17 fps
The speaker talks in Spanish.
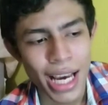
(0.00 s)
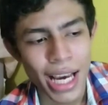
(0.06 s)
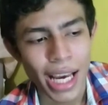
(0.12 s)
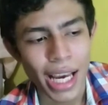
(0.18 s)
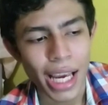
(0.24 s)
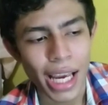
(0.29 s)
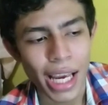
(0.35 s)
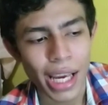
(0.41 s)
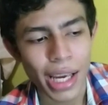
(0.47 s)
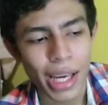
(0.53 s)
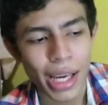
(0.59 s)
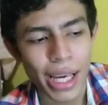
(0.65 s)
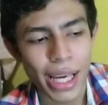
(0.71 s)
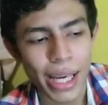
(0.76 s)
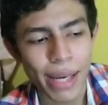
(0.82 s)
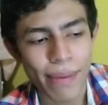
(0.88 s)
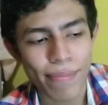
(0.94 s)

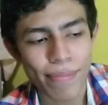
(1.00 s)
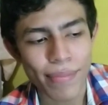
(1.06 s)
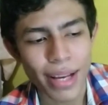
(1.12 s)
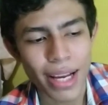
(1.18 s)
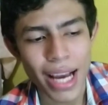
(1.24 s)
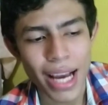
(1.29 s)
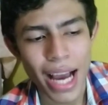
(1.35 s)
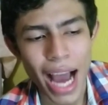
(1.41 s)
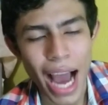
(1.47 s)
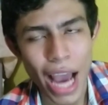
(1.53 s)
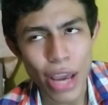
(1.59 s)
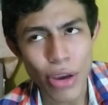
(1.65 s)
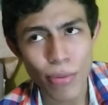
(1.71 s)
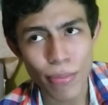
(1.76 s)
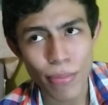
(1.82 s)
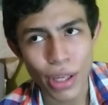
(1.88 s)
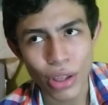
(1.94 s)
Eh, hay
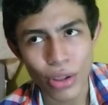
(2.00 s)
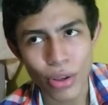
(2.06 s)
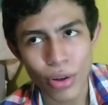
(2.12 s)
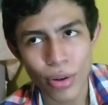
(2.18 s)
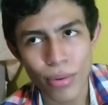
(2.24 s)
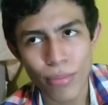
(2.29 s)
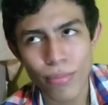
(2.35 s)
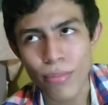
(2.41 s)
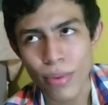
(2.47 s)
un mito